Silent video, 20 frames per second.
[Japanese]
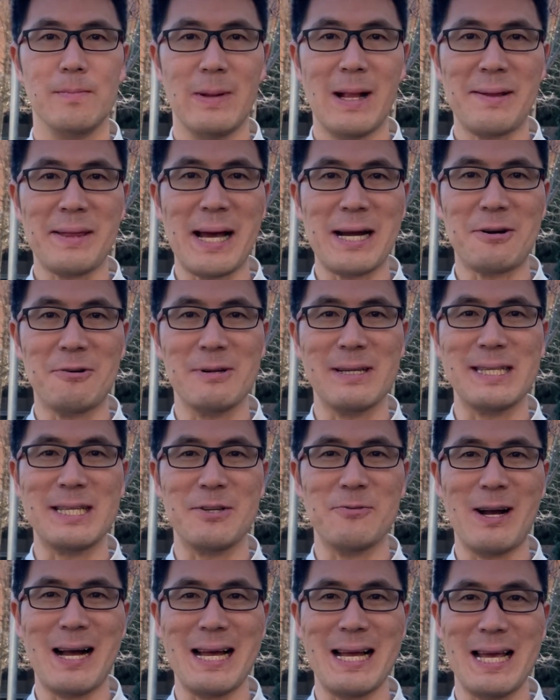皆さん、こんに
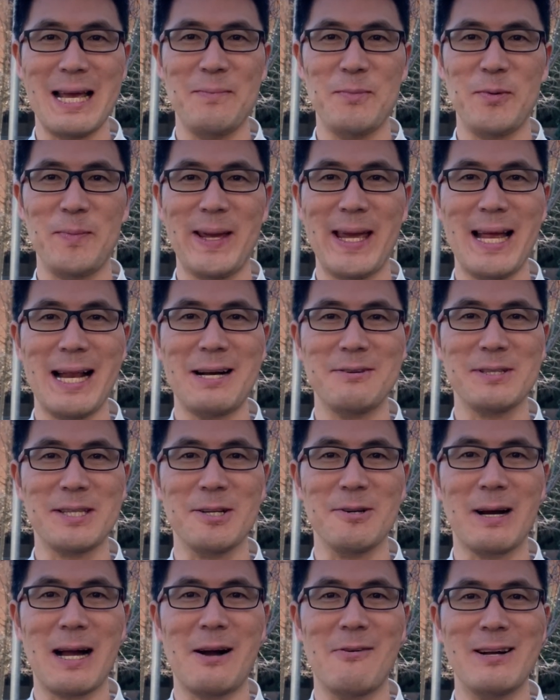ちは。エムビーエー
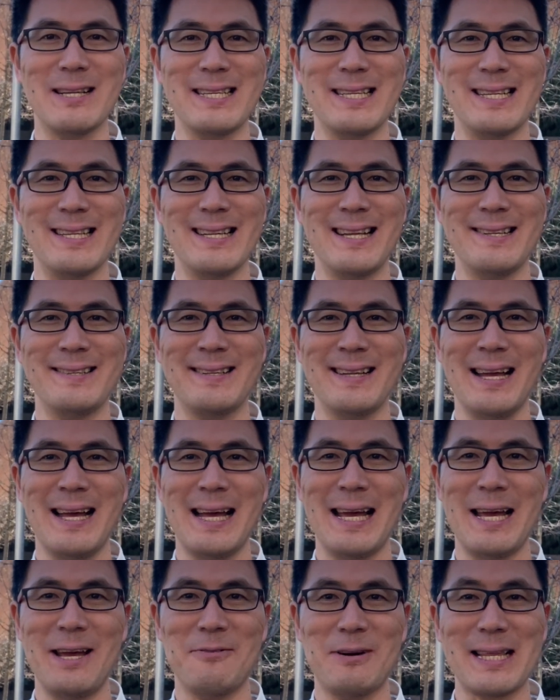ラウンジの川尻です。
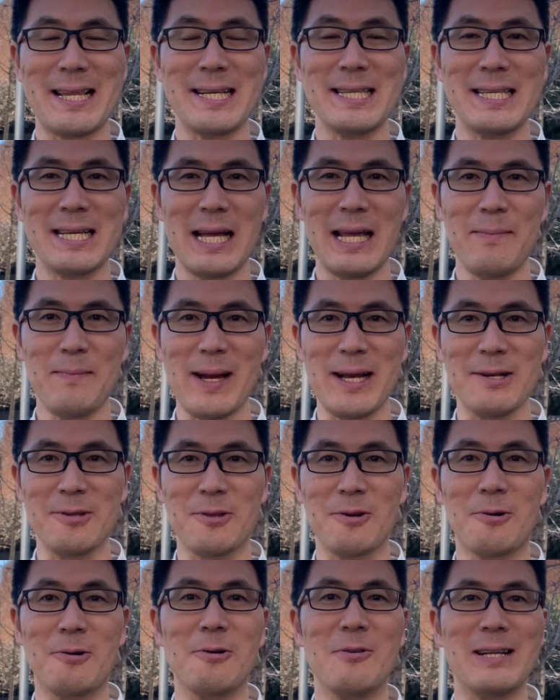私が今い
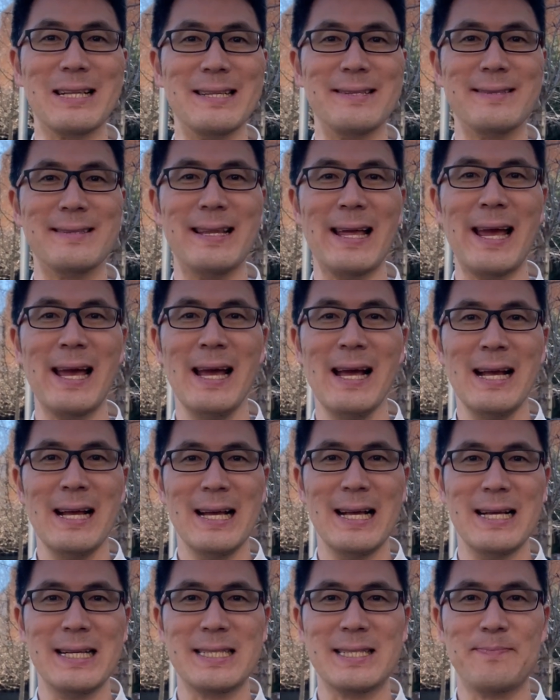るところはですね、
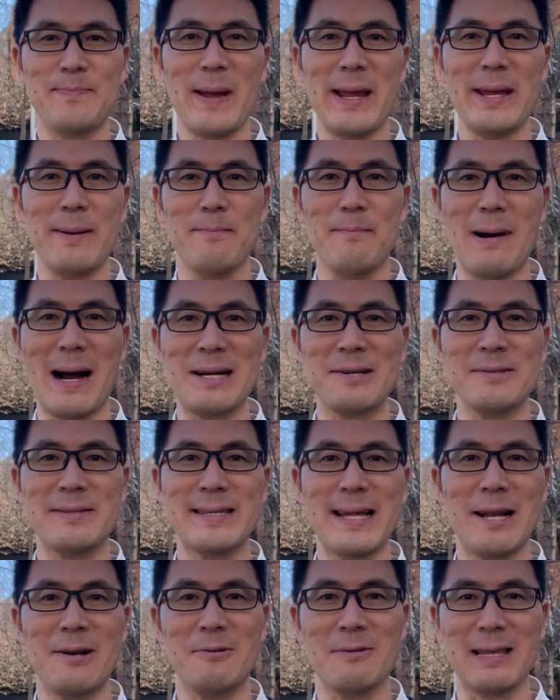
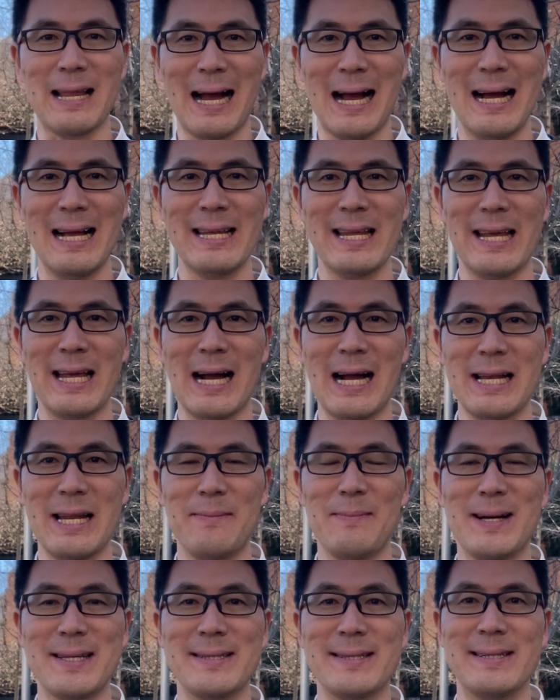スペイン・バルセロナにあ
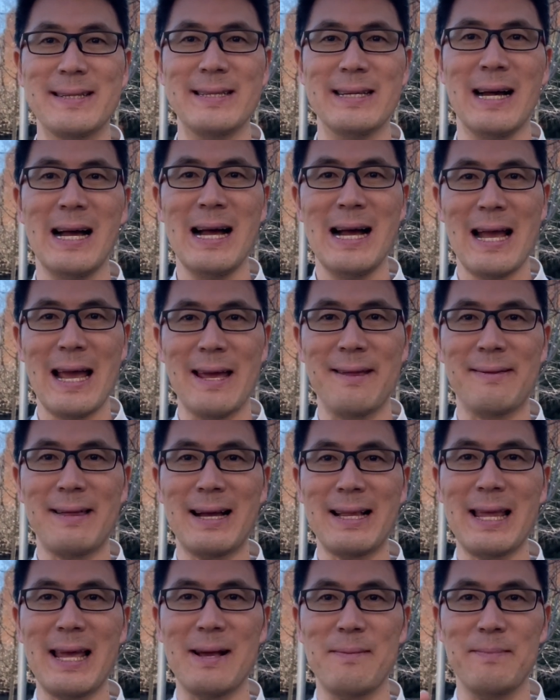ります、
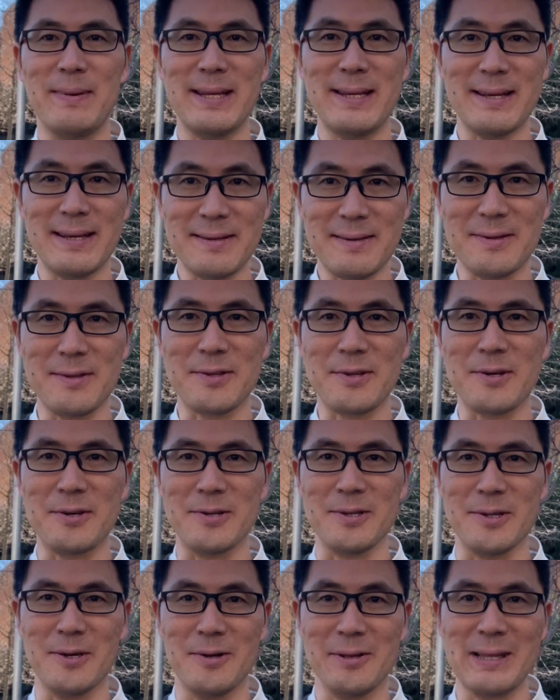
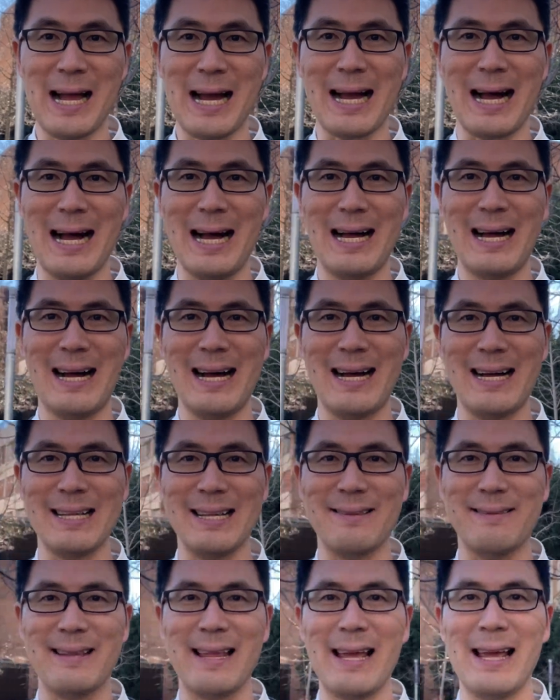エサデビジネススクールの中
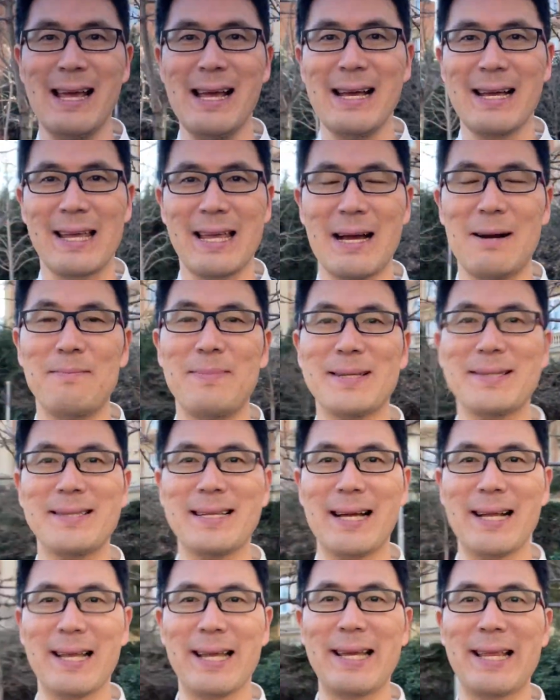ですね、キャンパス
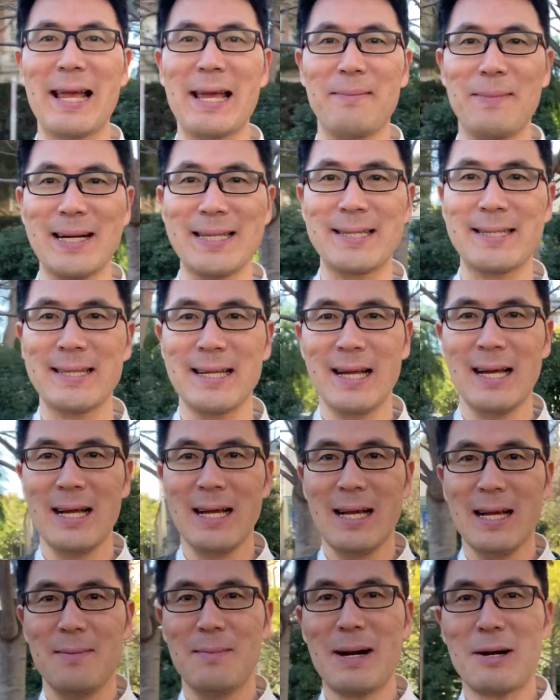内に来ています。
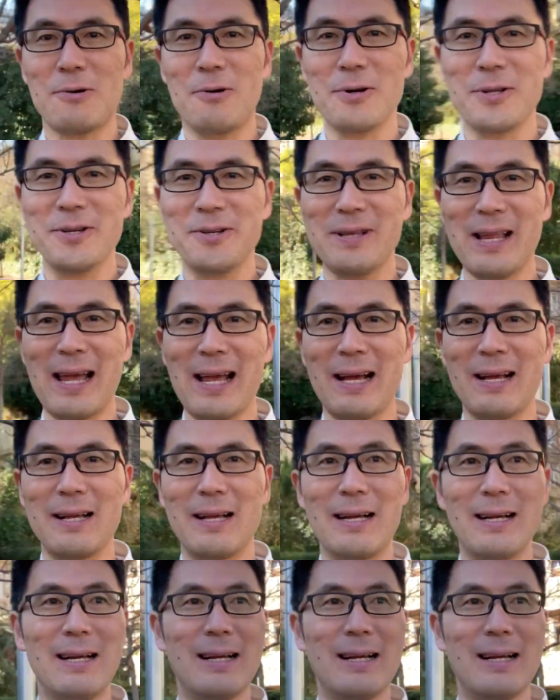まあ、こういうね、